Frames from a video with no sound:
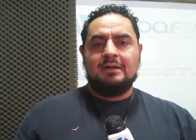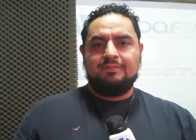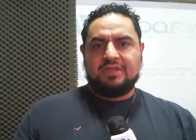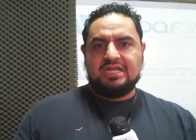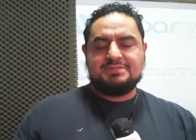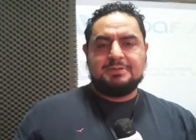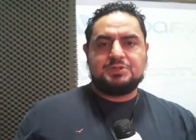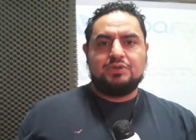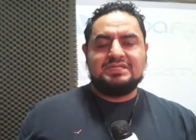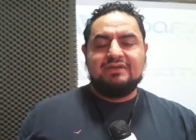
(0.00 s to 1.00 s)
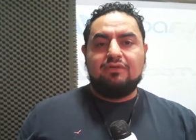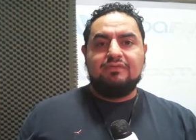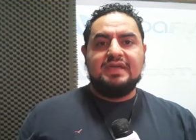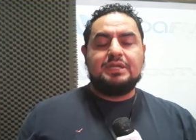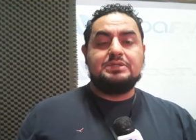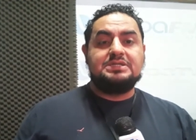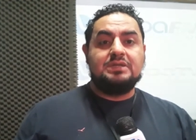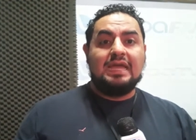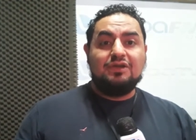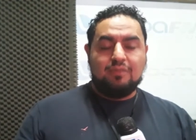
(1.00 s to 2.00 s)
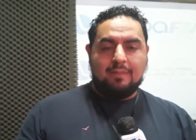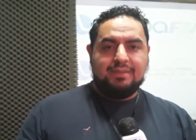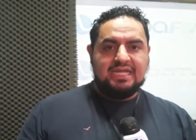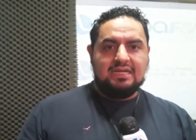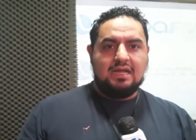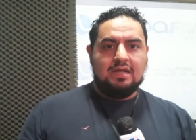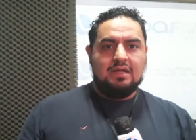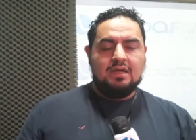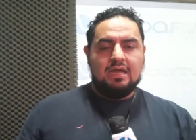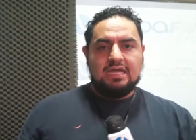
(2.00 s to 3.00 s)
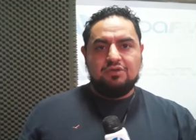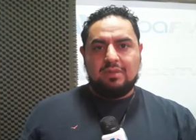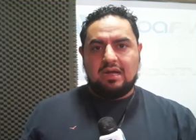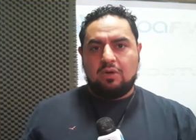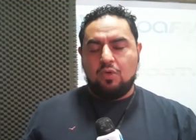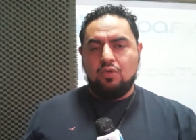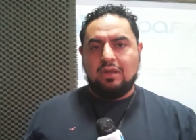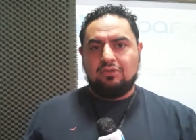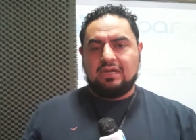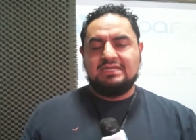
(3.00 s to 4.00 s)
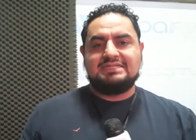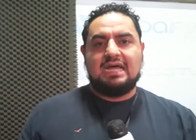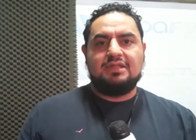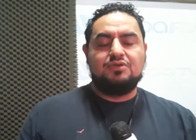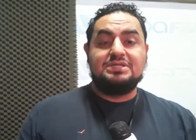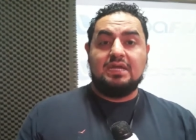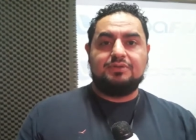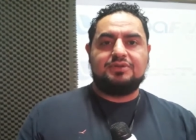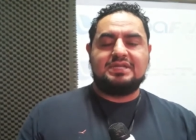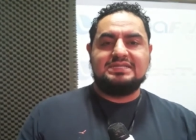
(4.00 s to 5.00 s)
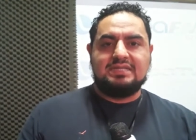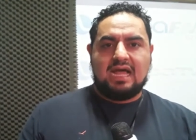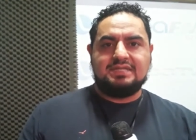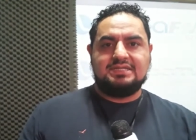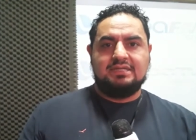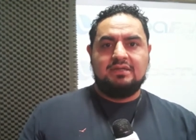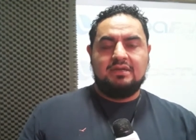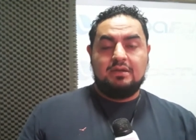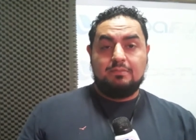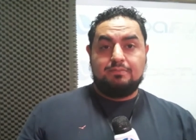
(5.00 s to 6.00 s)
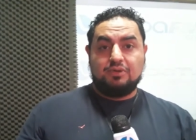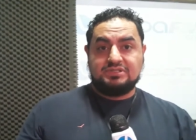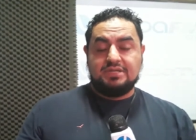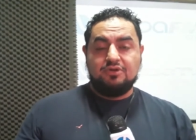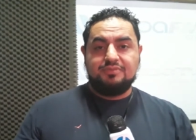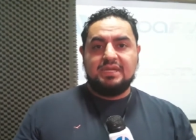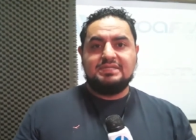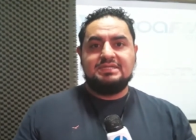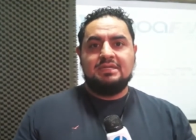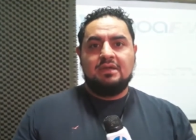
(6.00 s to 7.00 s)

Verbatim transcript: três pessoas envolveram-se em uma briga em uma rua localizada no centro da cidade. Posteriormente,